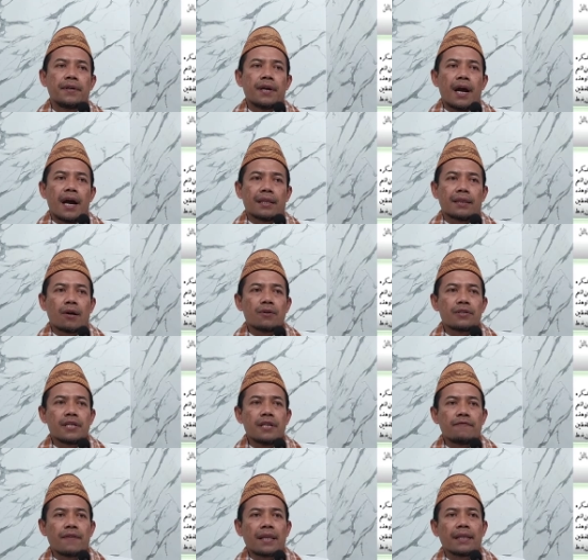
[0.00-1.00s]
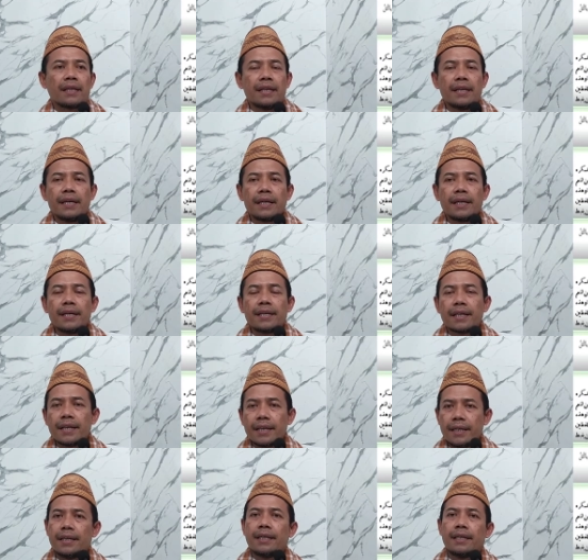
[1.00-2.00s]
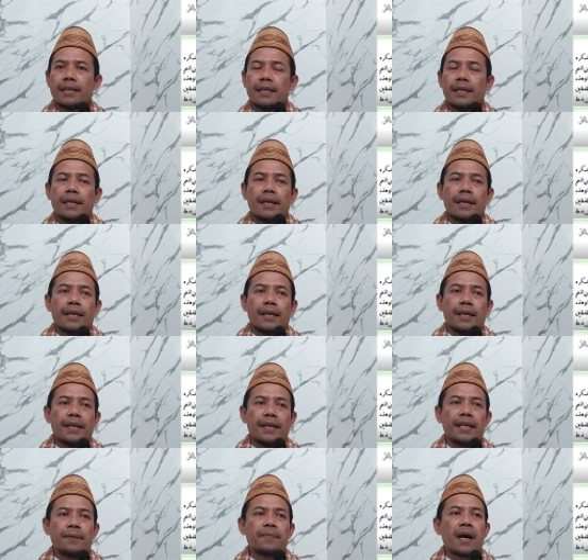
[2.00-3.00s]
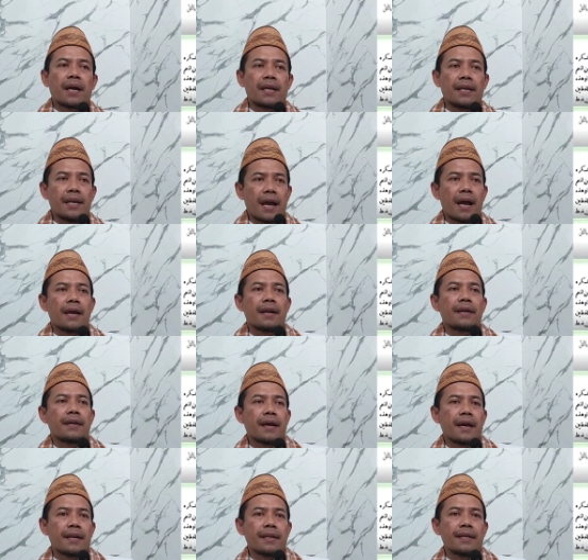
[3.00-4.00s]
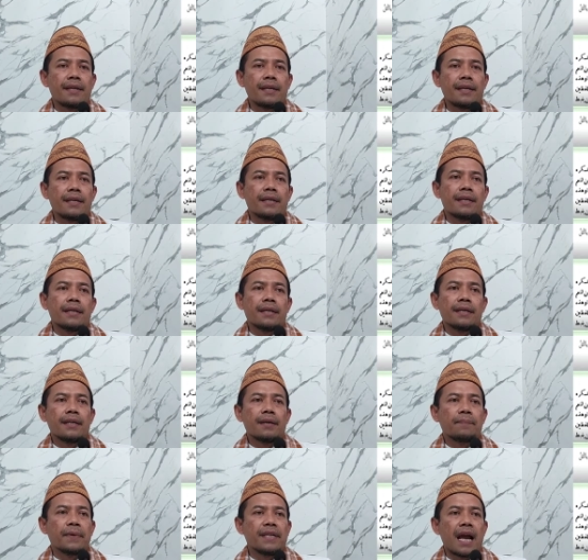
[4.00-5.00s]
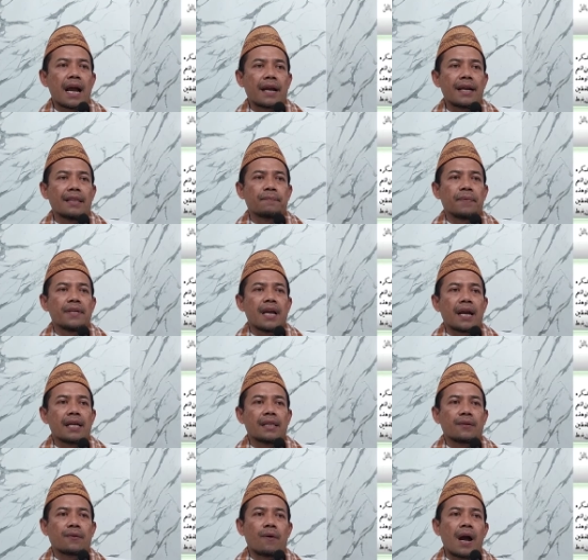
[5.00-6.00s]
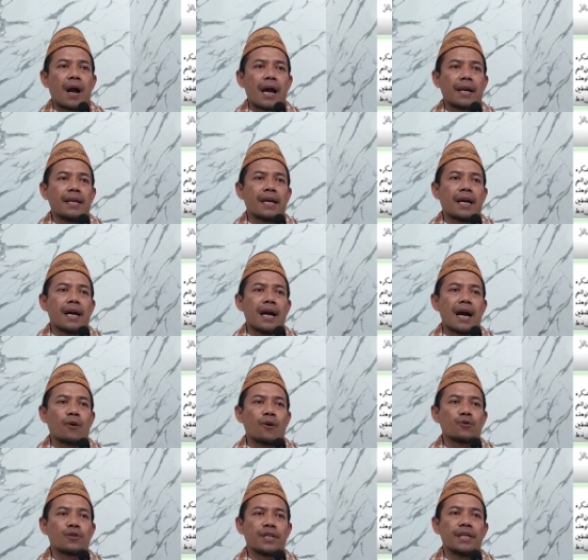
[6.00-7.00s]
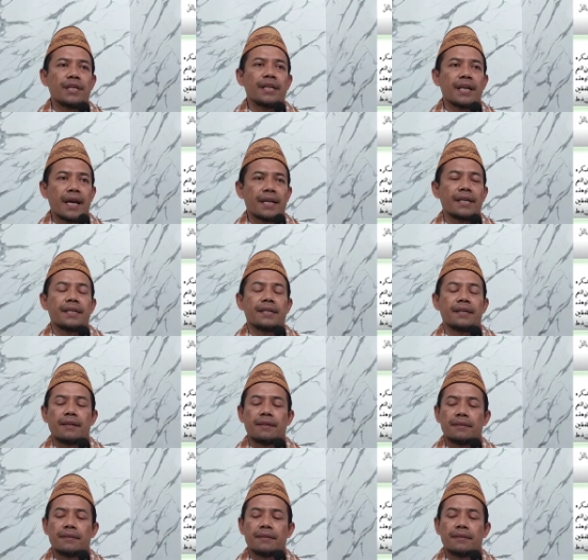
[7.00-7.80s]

atau sifat iri dengki. Ini bagian dari eh, penyakit-penyakit rohani yang harus dihindari.